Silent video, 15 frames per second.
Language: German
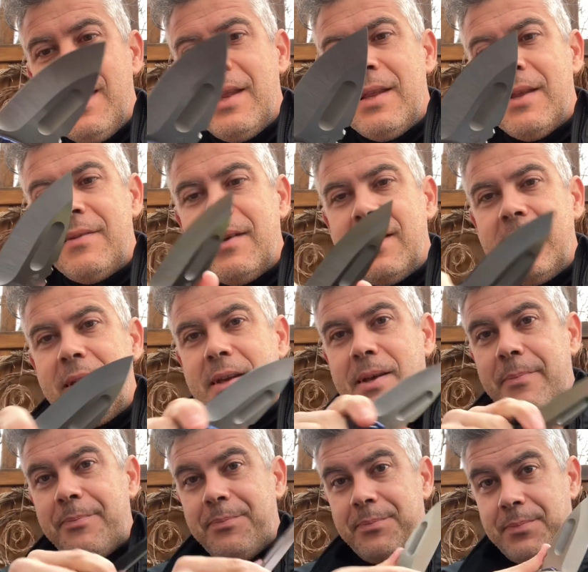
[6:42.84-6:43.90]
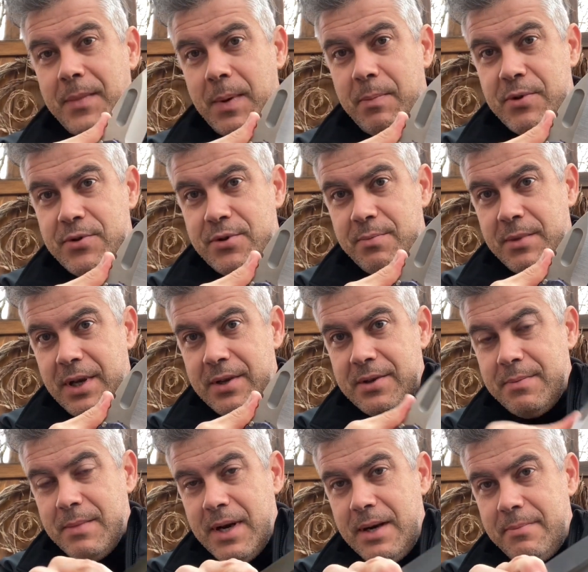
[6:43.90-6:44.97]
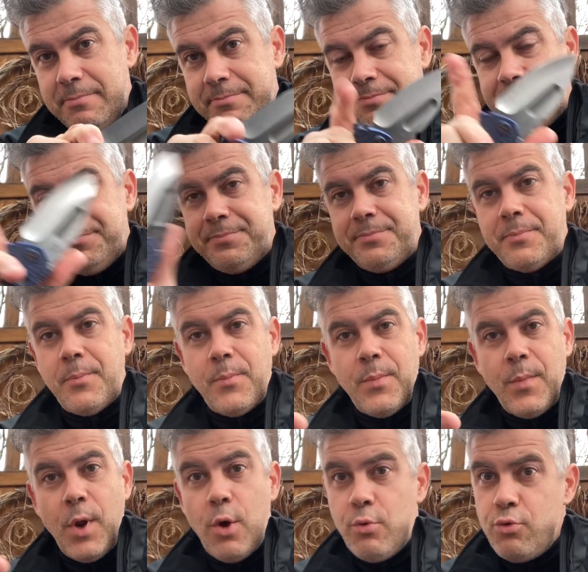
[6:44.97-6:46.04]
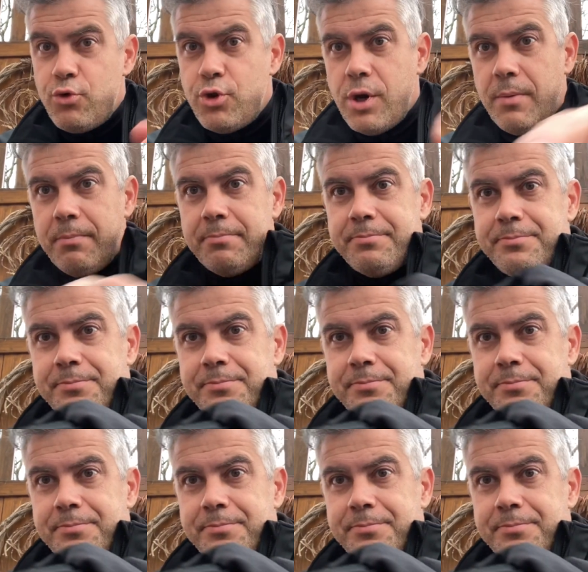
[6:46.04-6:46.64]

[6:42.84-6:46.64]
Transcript: dann sage ich bis zum nächsten Mal und ciao.